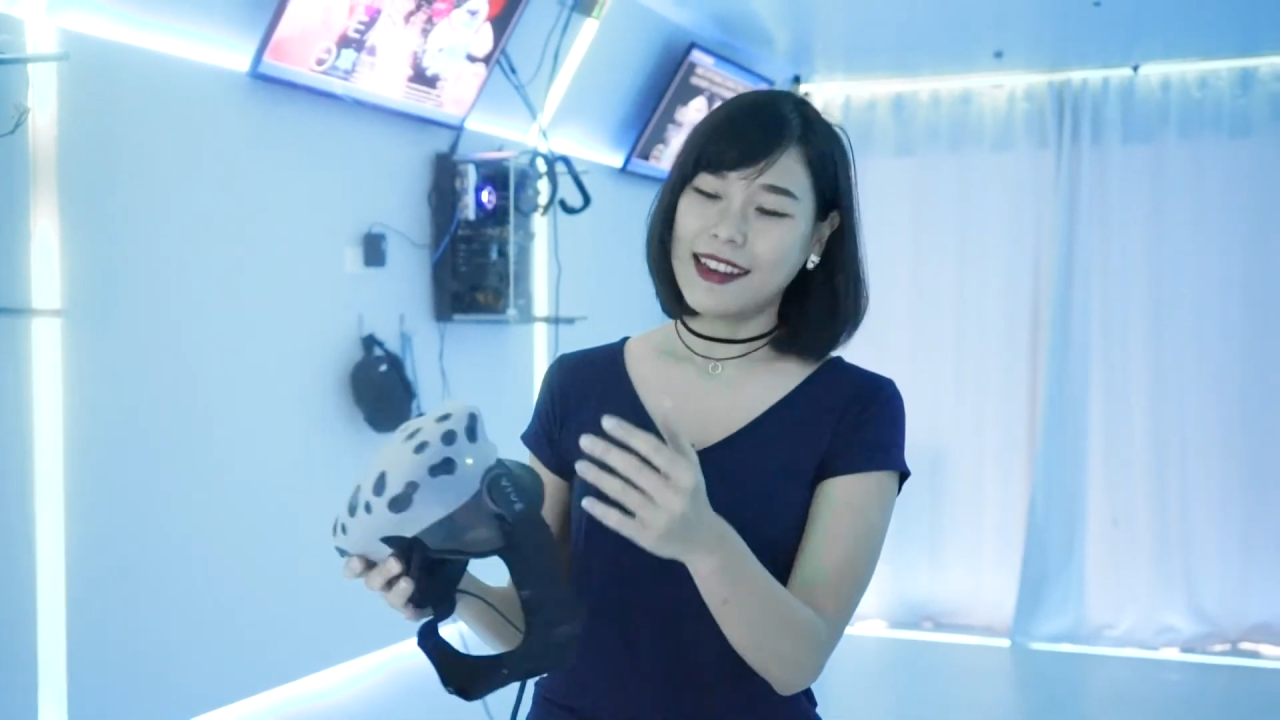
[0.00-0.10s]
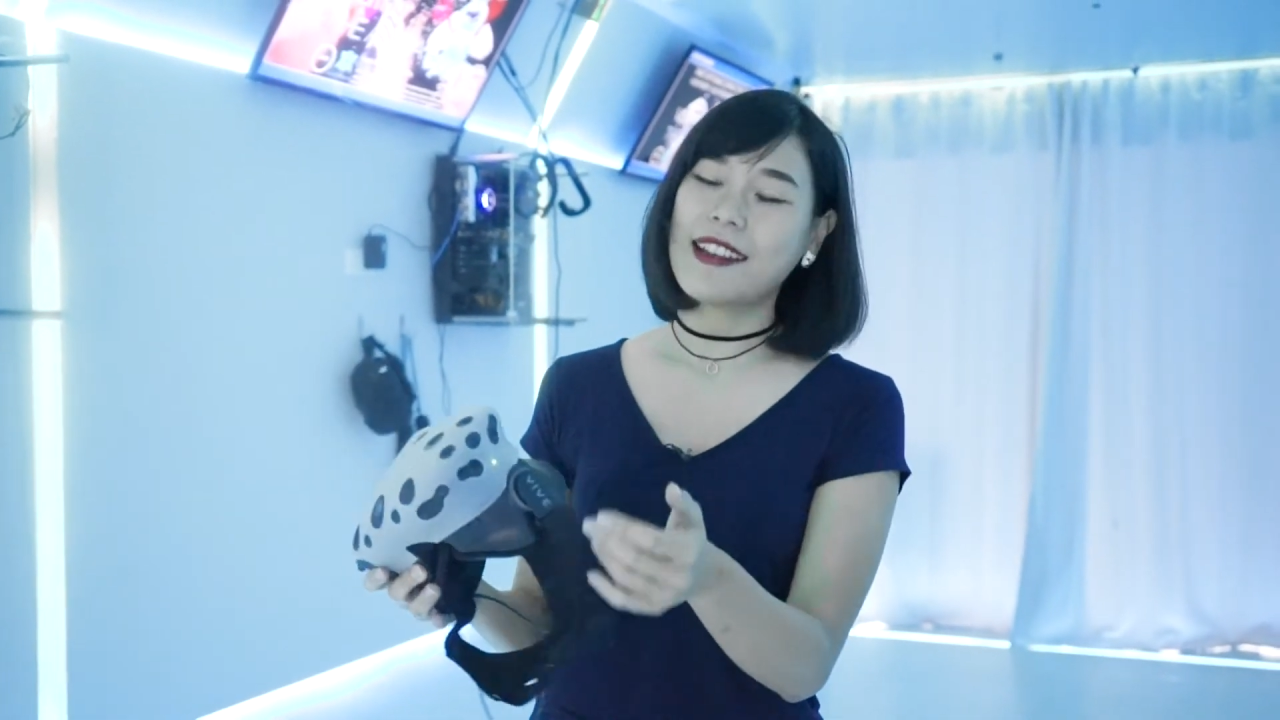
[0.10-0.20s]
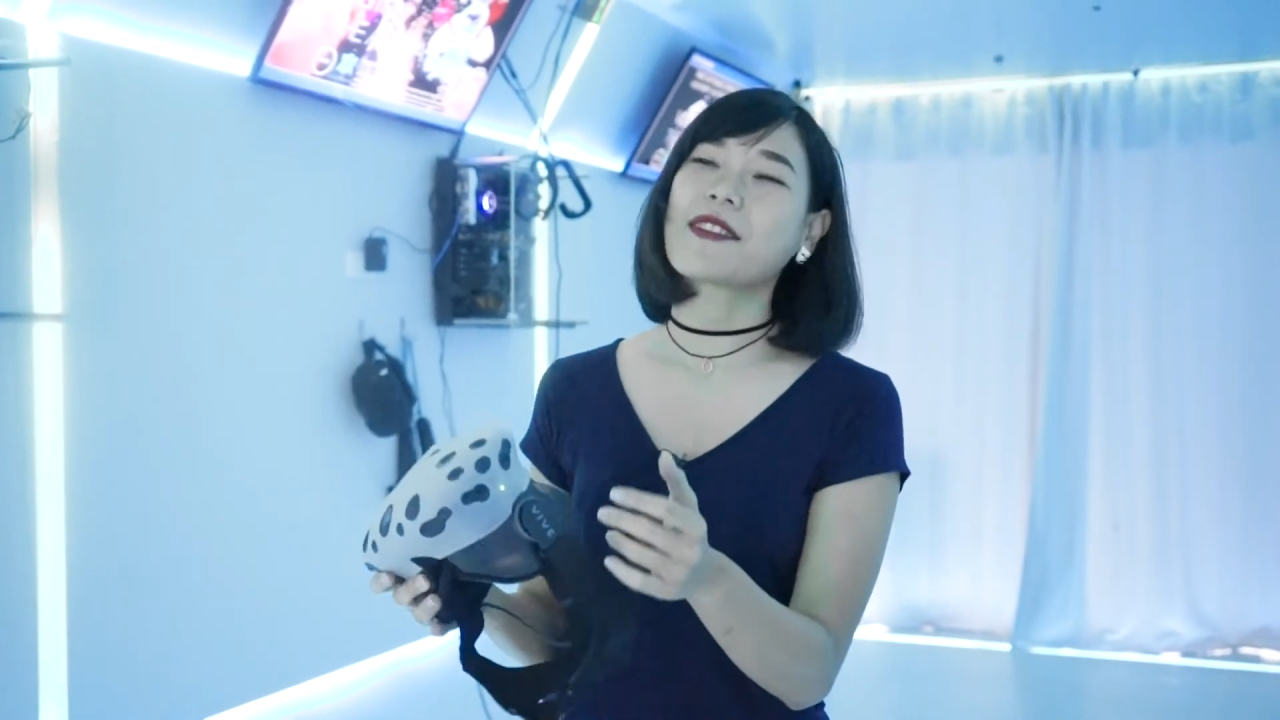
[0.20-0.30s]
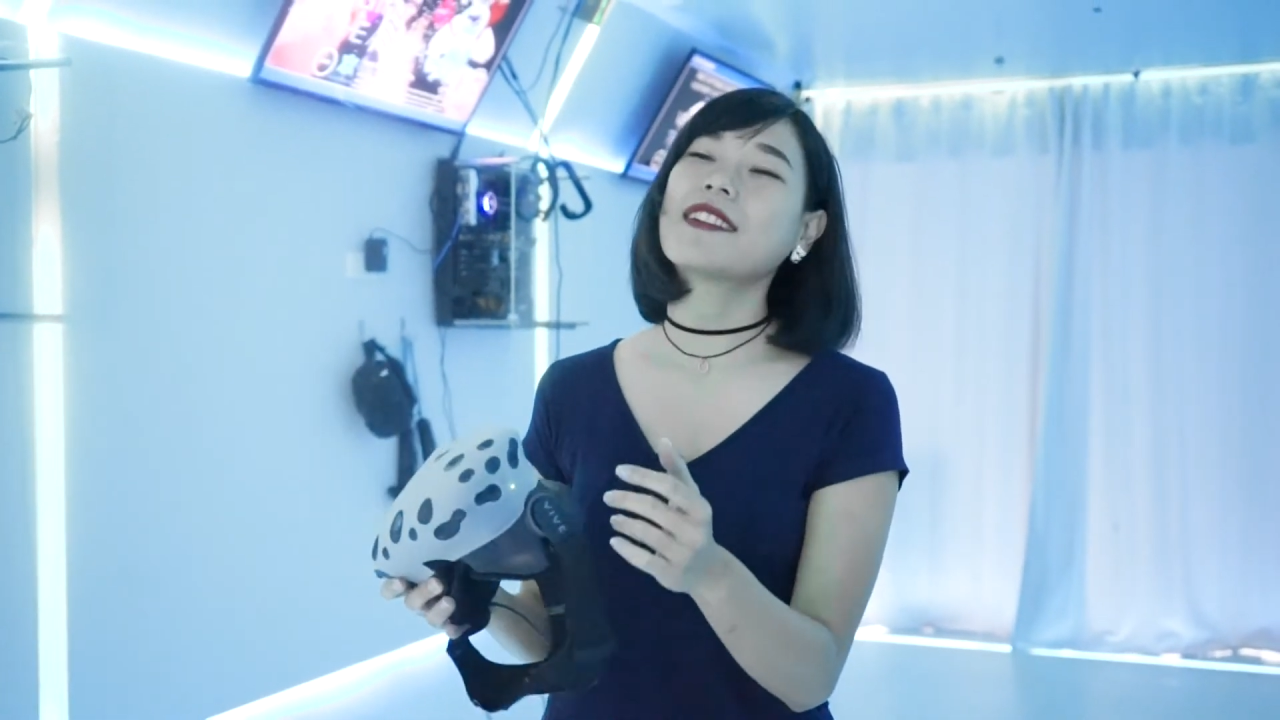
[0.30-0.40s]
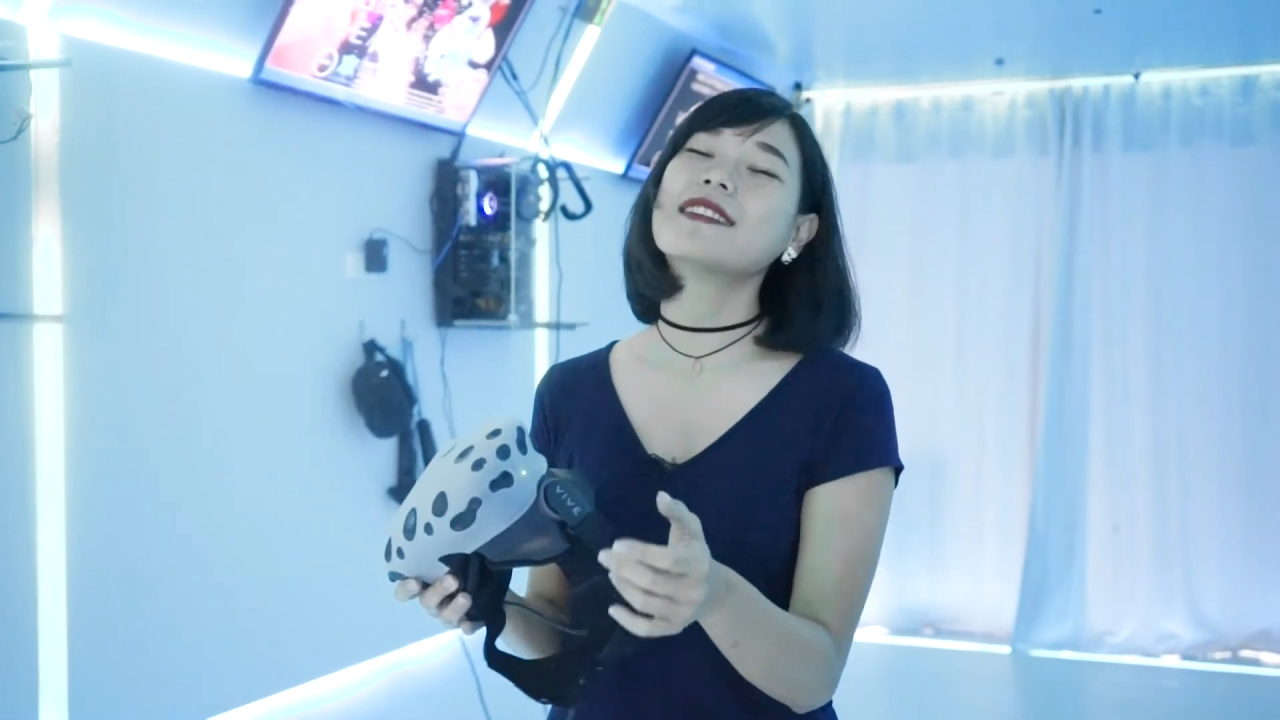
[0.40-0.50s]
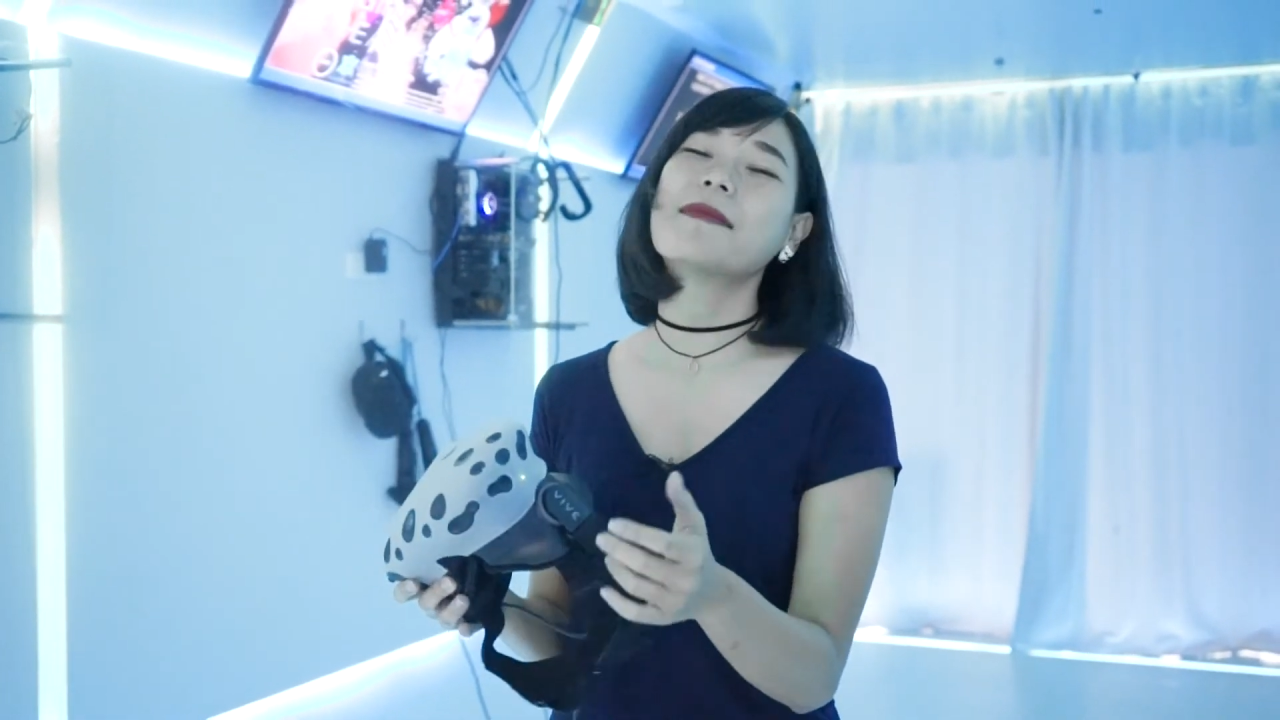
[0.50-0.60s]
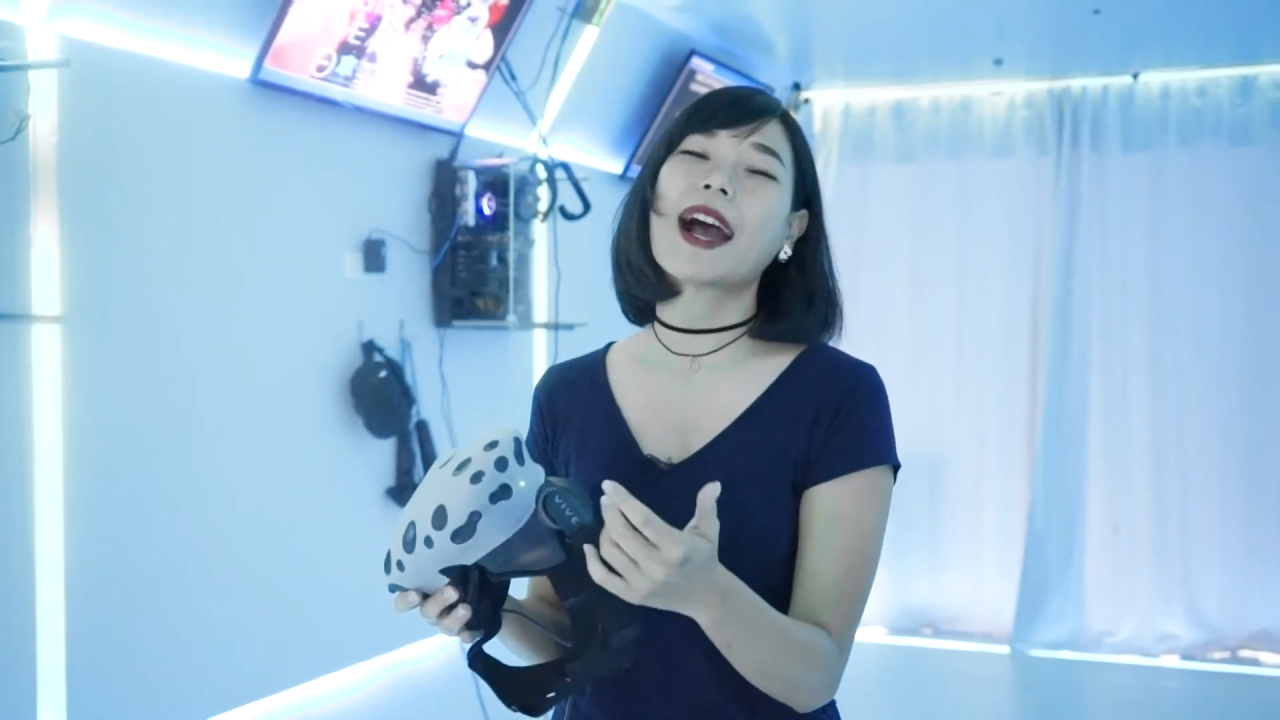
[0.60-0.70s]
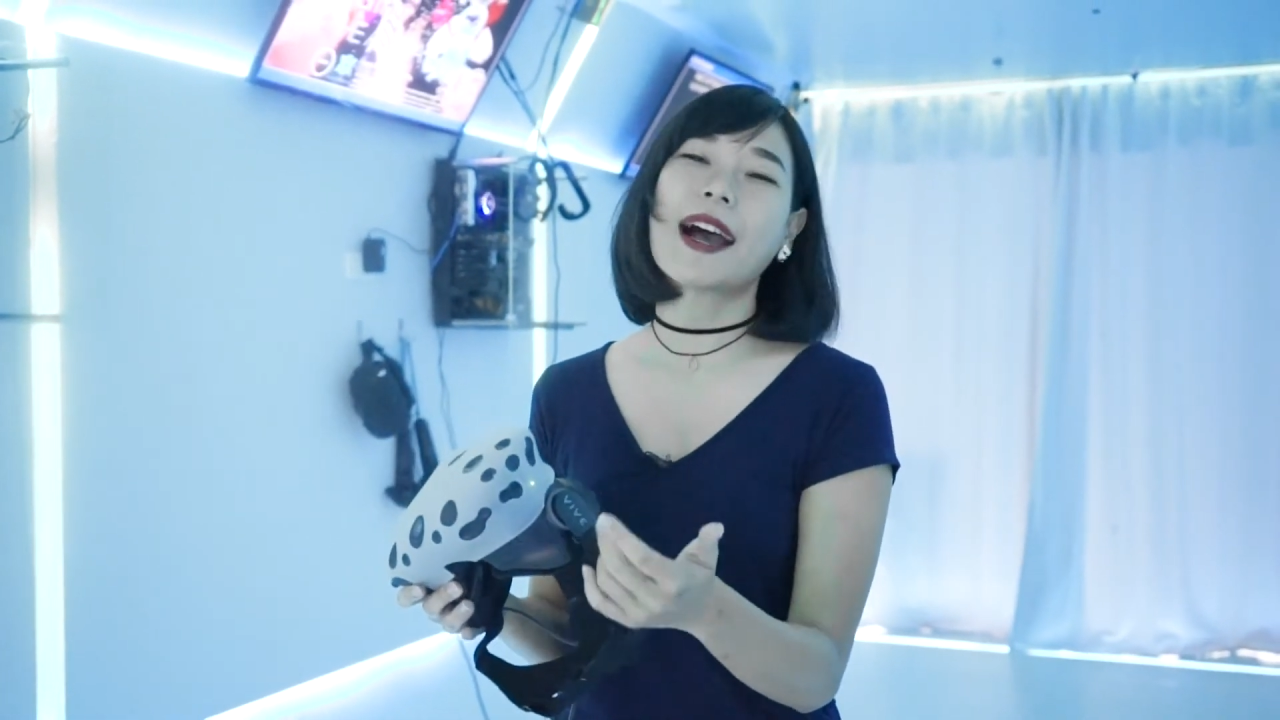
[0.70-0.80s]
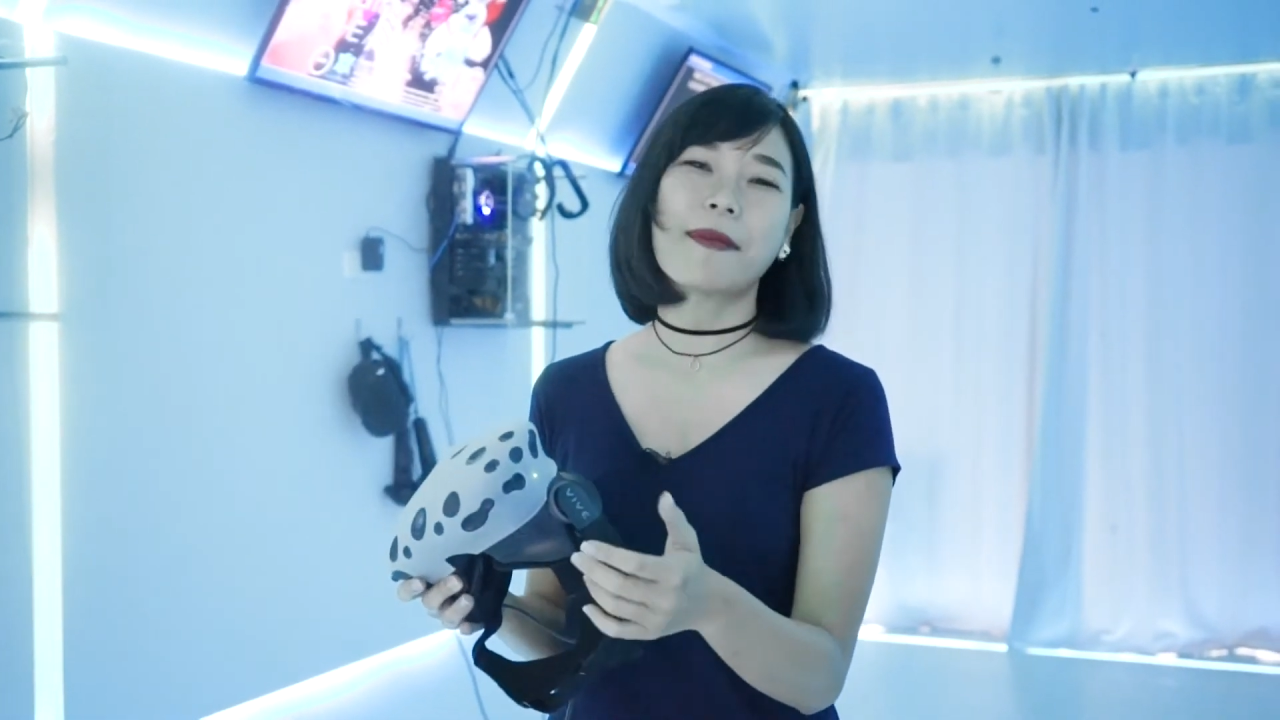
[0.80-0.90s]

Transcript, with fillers: เราก็เออบังคับ